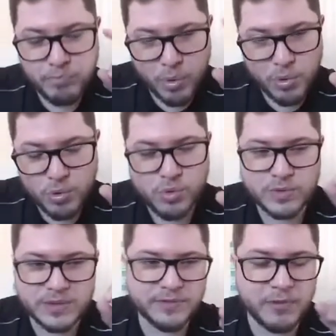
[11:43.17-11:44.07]
beaucoup
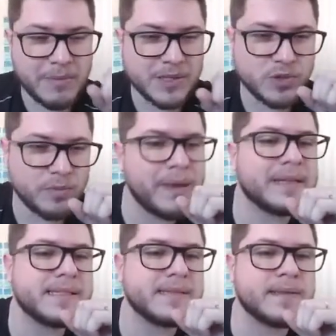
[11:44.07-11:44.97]
de formations
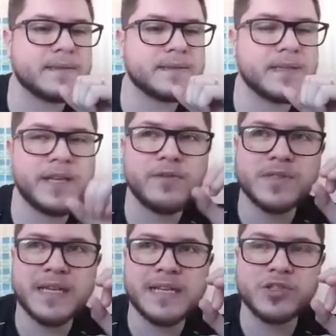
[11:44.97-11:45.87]
pertinentes et
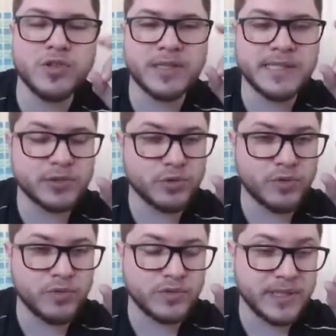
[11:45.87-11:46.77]
vous allez sortir de nouveau,